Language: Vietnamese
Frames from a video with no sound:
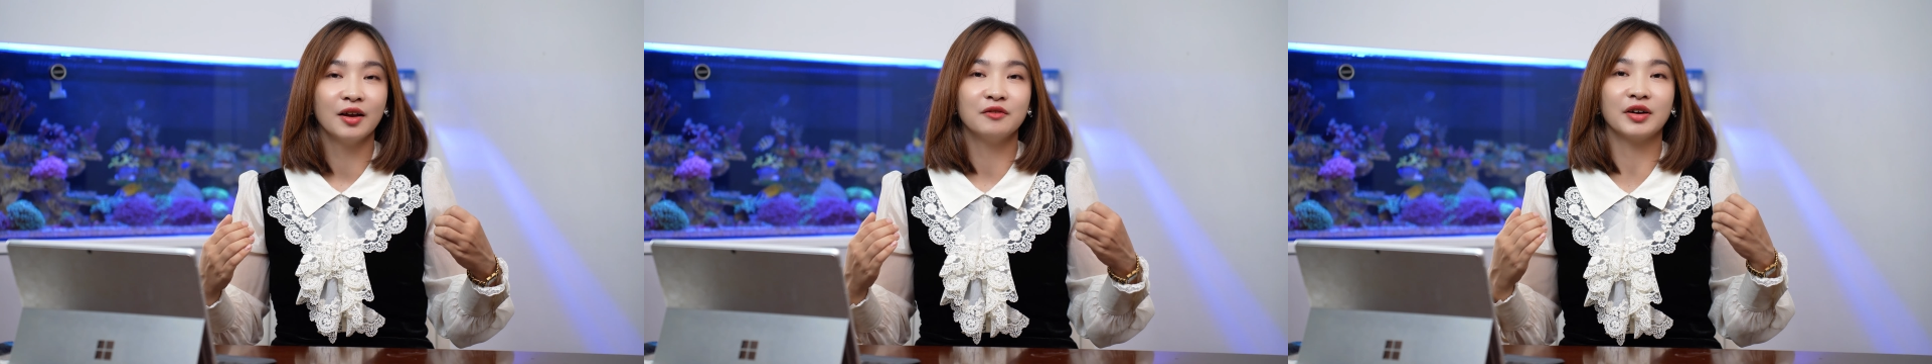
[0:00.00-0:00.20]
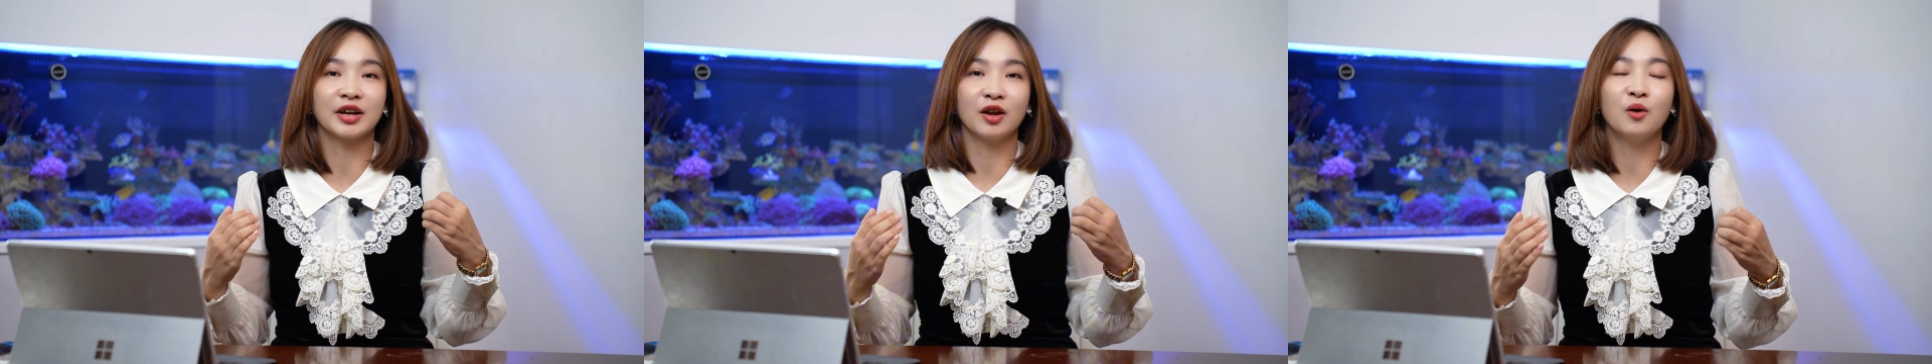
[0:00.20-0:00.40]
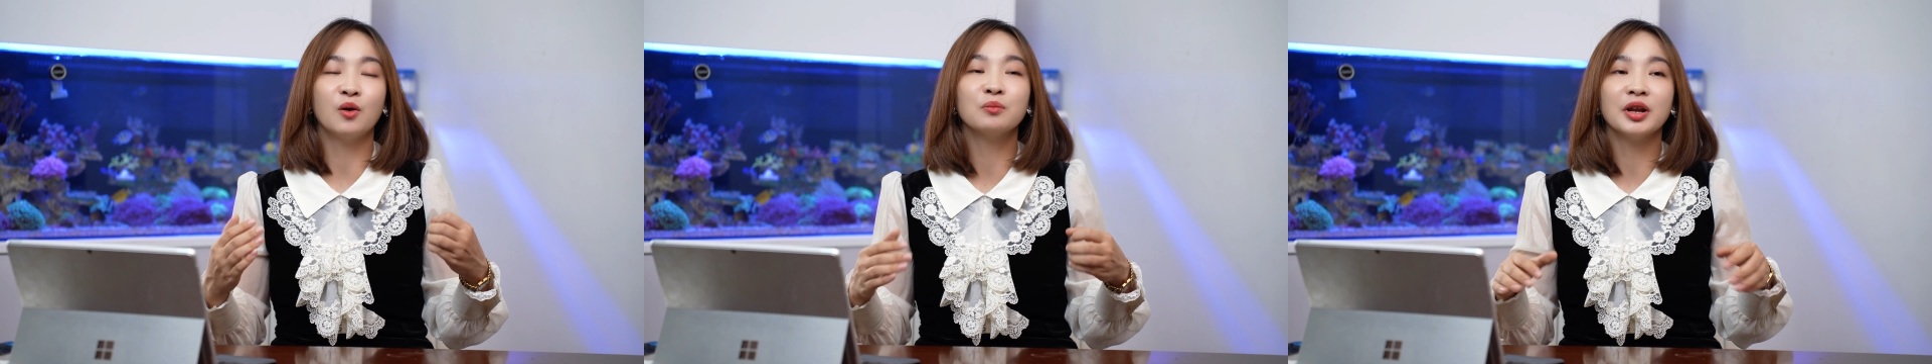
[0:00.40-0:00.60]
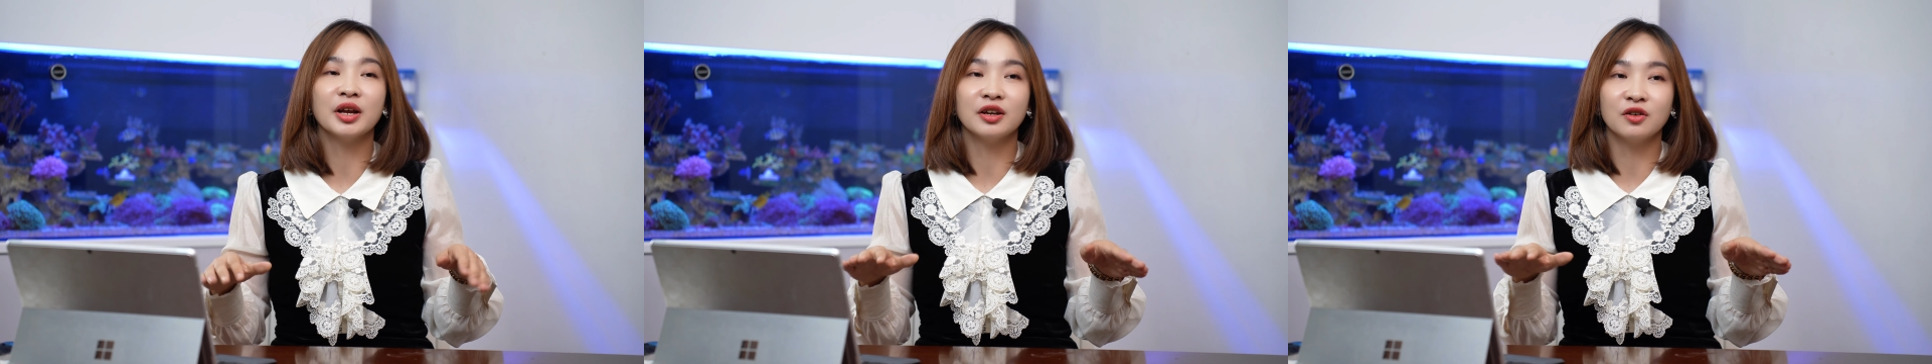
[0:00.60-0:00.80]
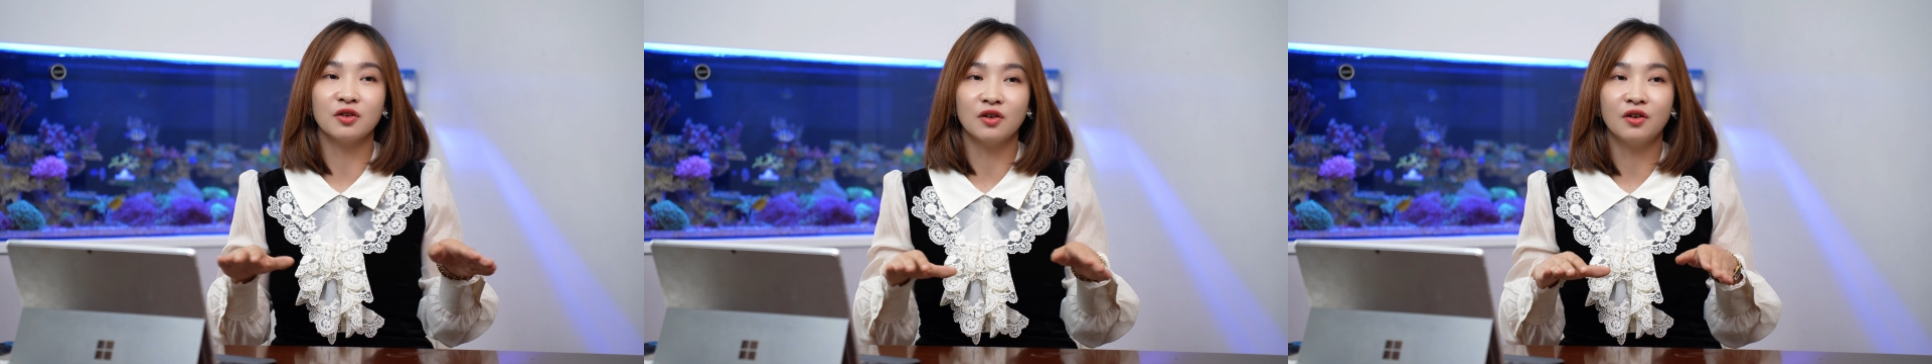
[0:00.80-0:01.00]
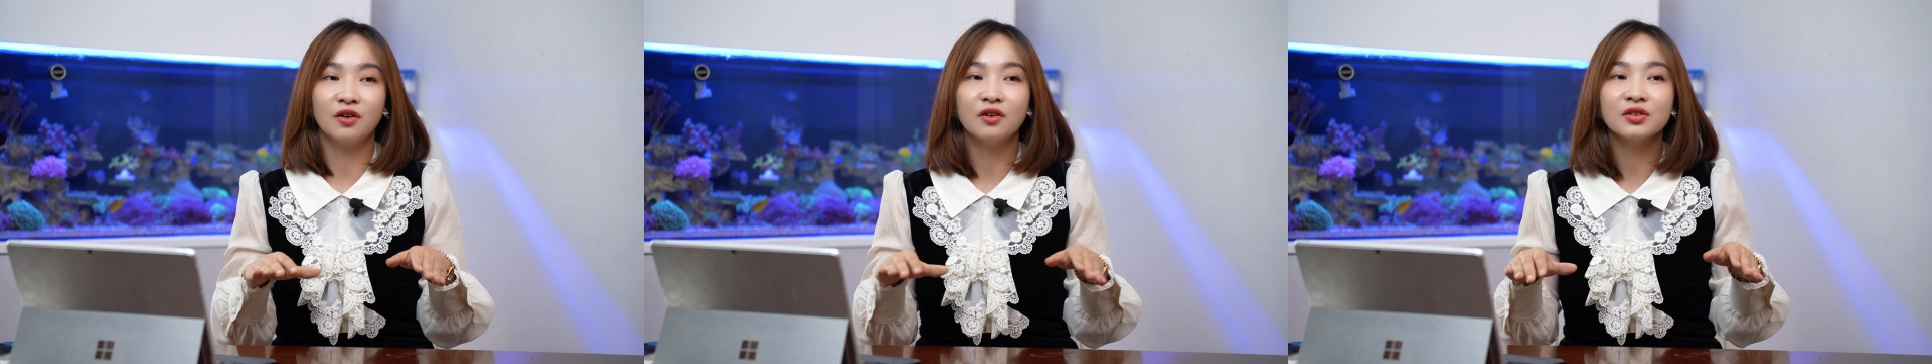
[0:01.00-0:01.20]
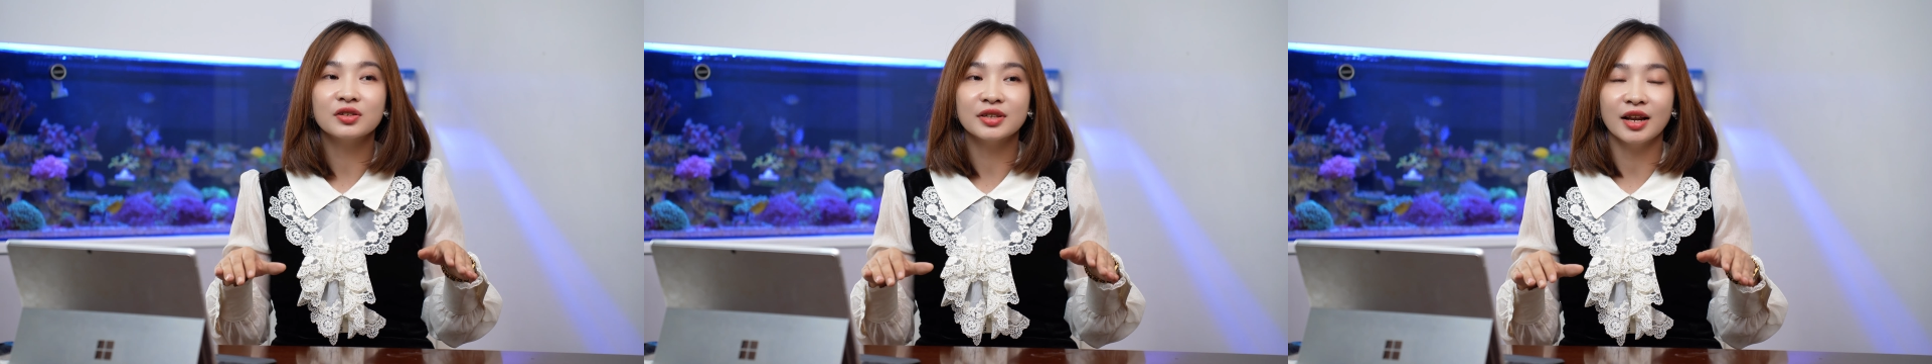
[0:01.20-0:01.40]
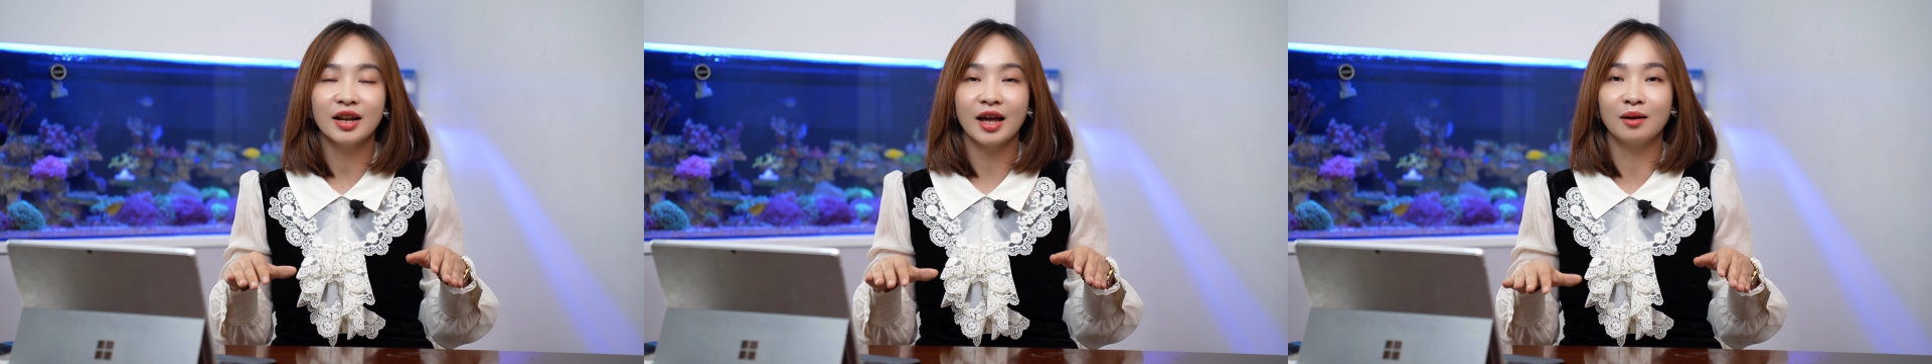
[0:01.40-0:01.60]
Và cái ôm đấy nó
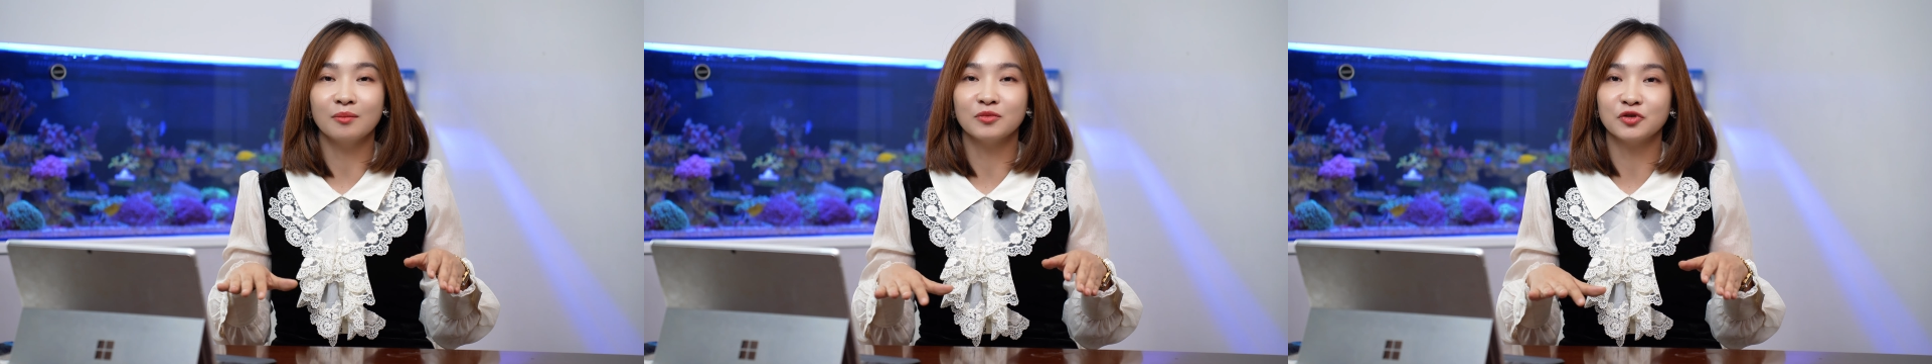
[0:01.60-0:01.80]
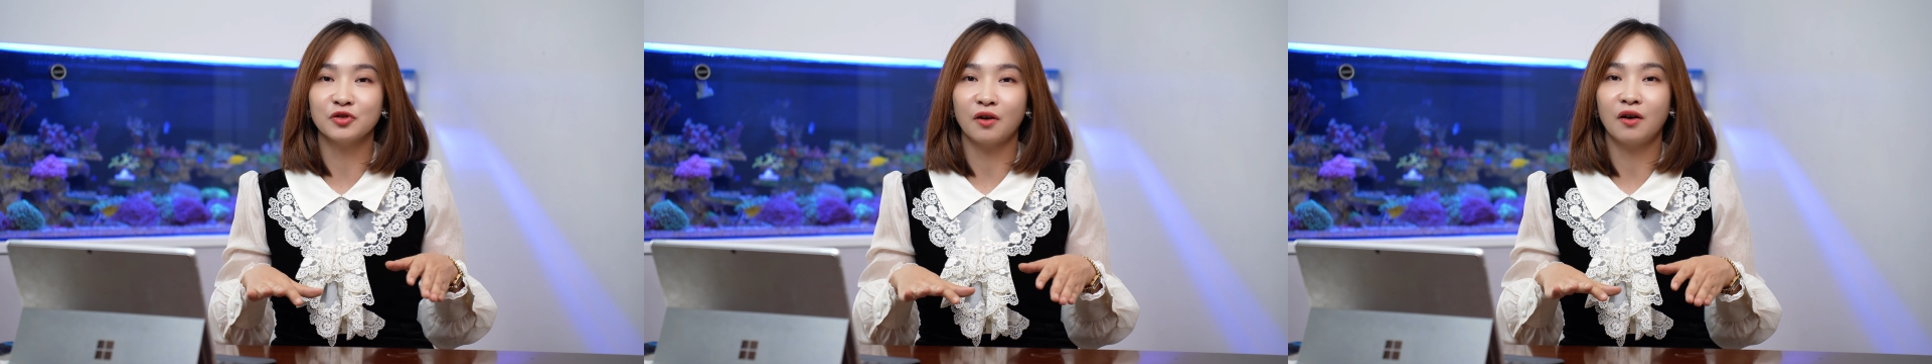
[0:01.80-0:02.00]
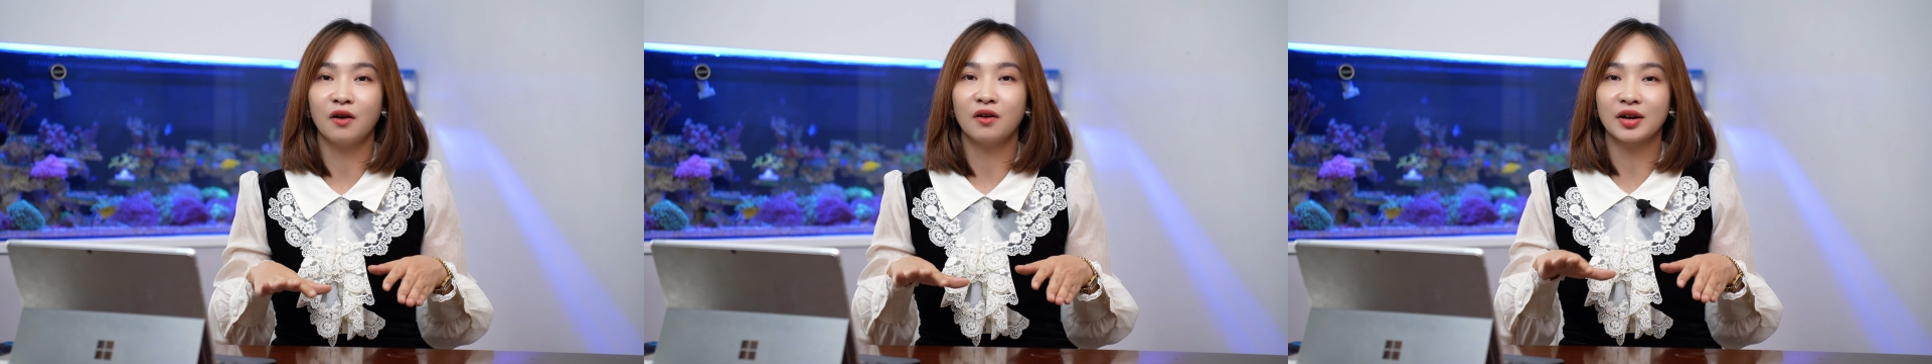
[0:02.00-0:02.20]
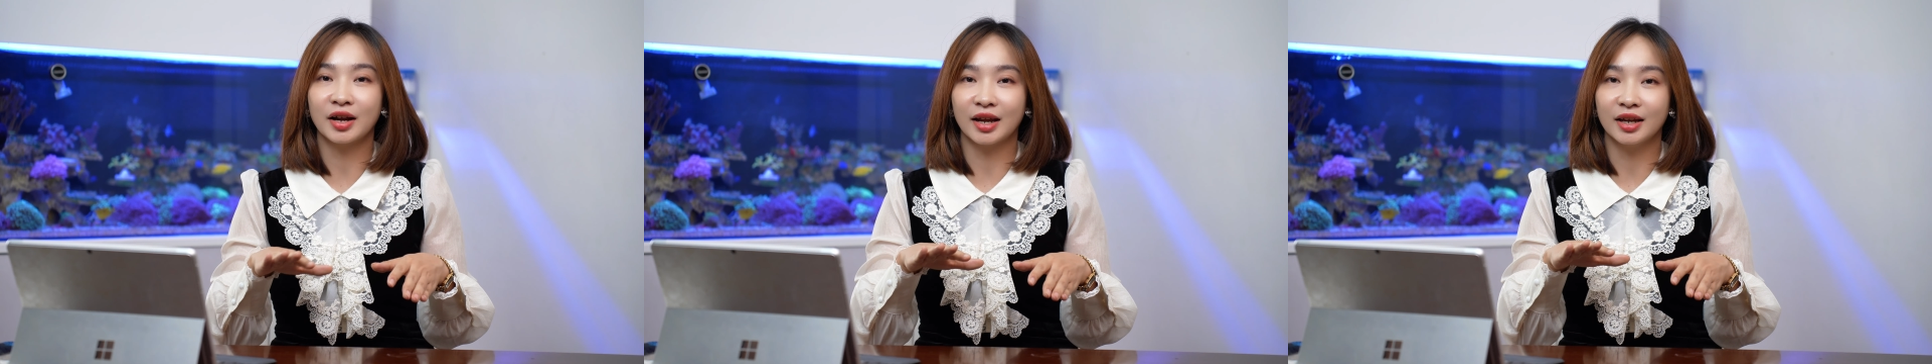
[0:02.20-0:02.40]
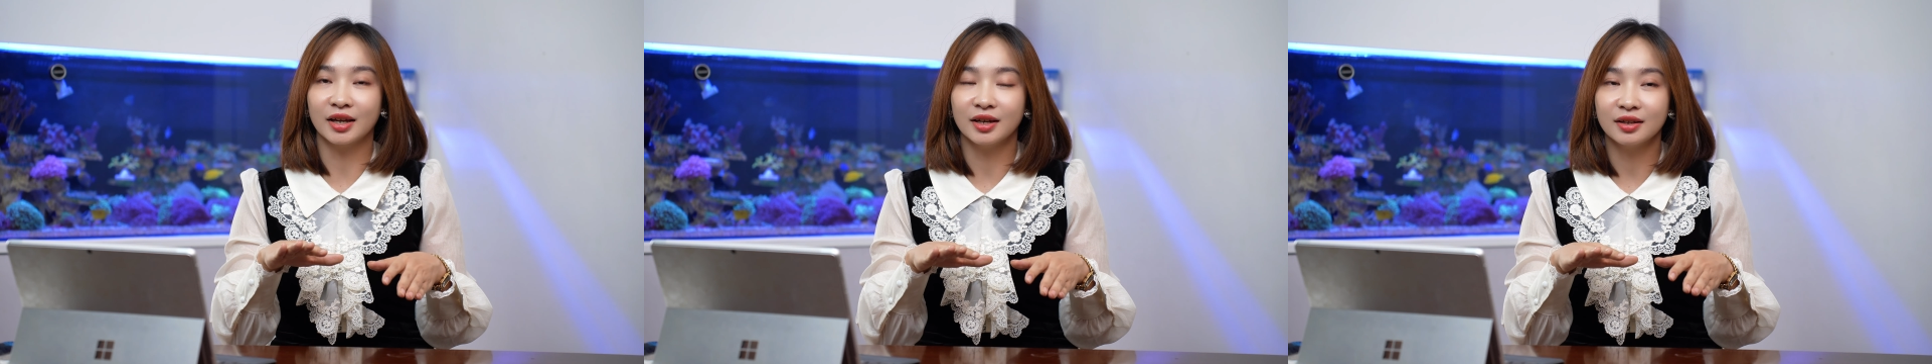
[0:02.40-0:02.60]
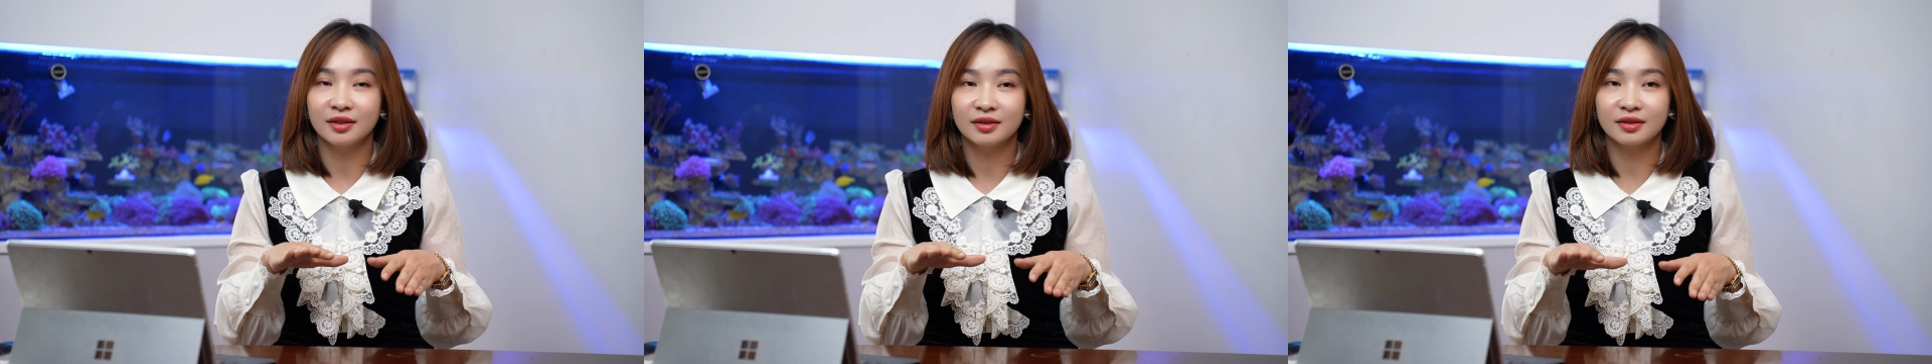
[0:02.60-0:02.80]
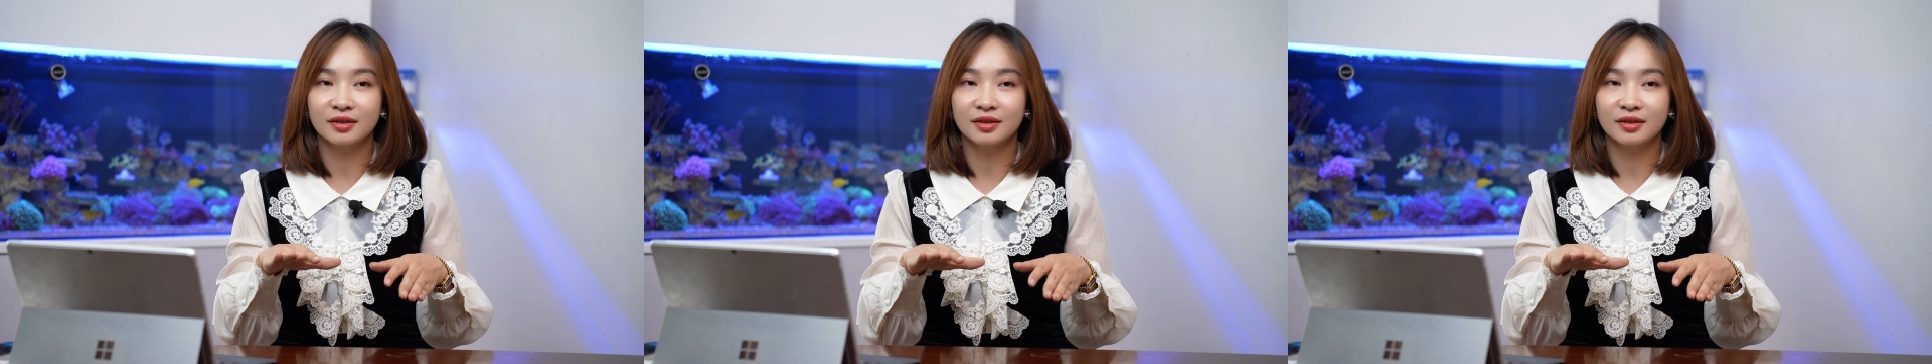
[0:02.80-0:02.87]
sẽ làm cho cái